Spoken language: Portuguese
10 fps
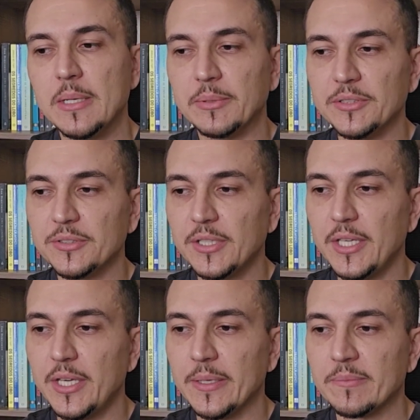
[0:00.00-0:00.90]
Por isso
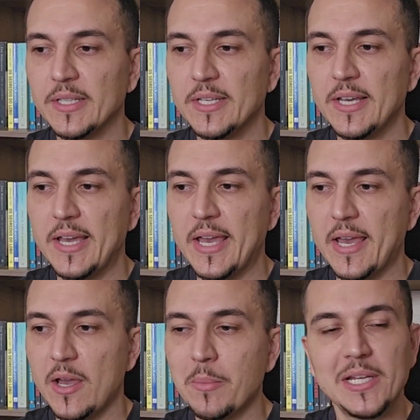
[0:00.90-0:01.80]
que
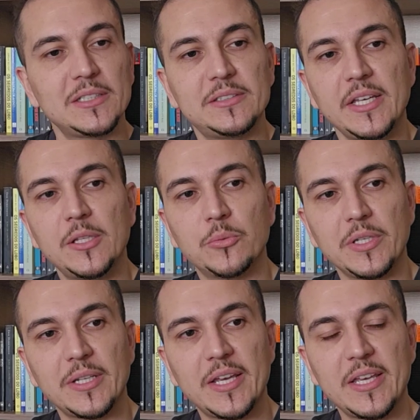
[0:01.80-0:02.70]
é, linha
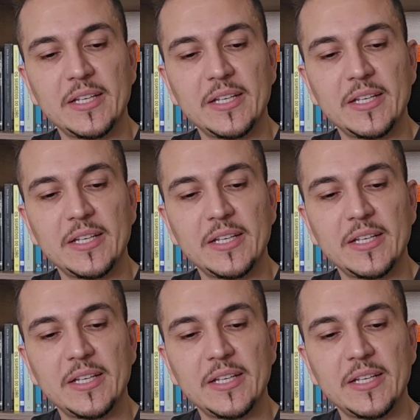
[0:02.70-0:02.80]
tênue, né?